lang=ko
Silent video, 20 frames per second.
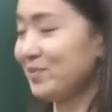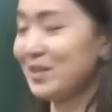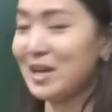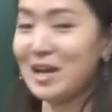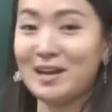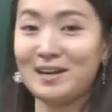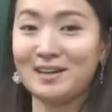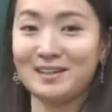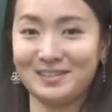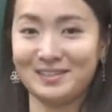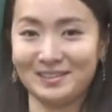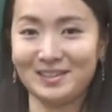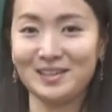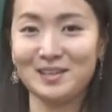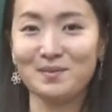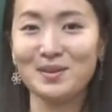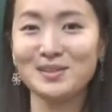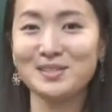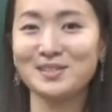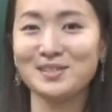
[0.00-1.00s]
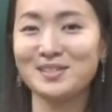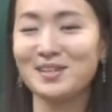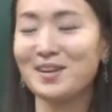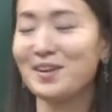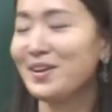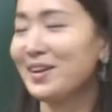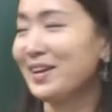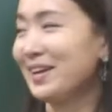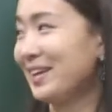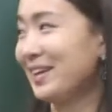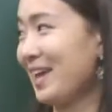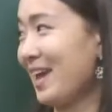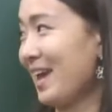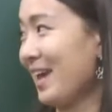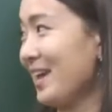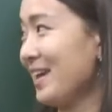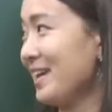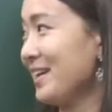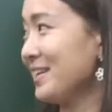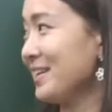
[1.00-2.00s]
잘 대답하셨죠?
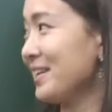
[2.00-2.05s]
예.